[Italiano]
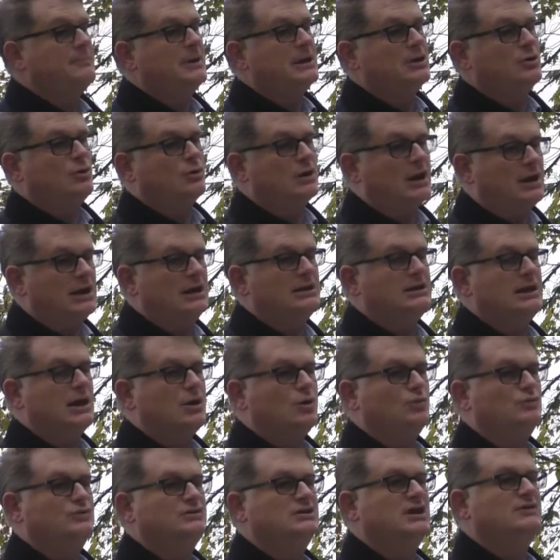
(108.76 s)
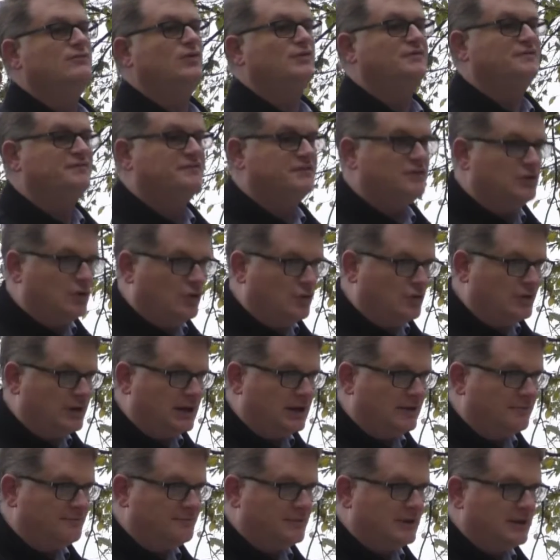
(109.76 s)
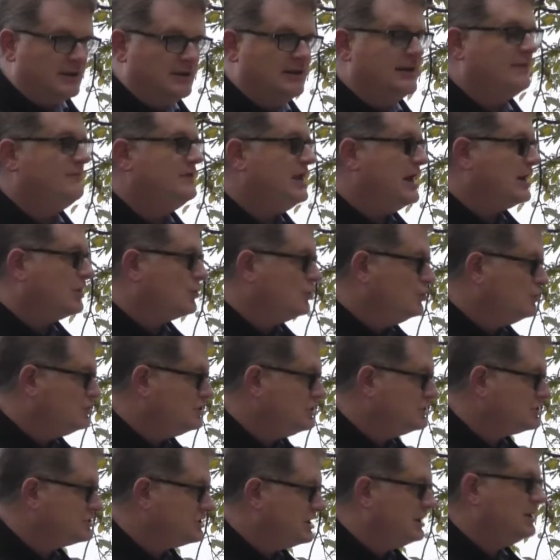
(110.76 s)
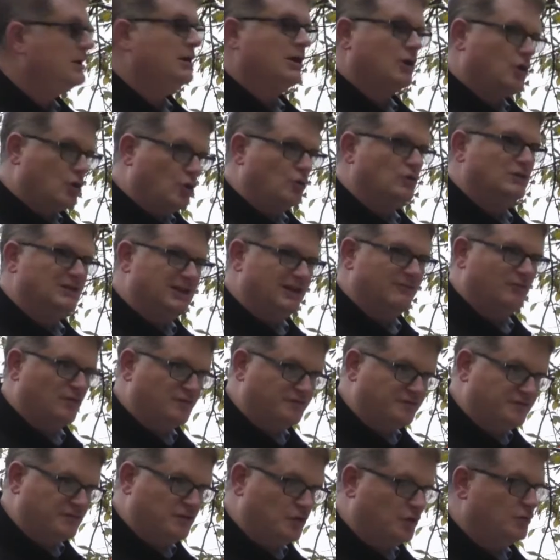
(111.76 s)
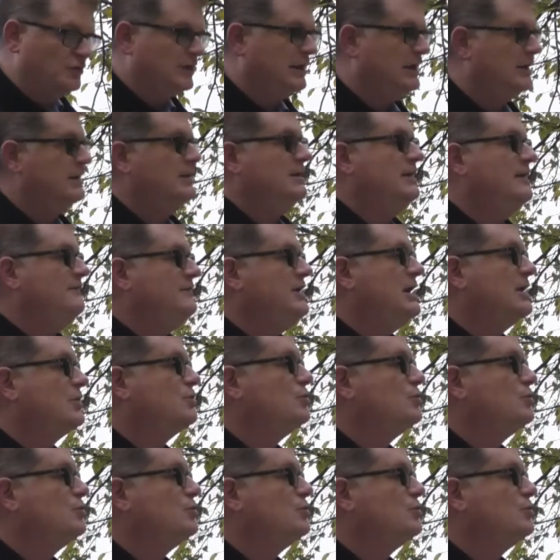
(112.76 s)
percorrerete con devozione la Via Crucis, con devozione la Via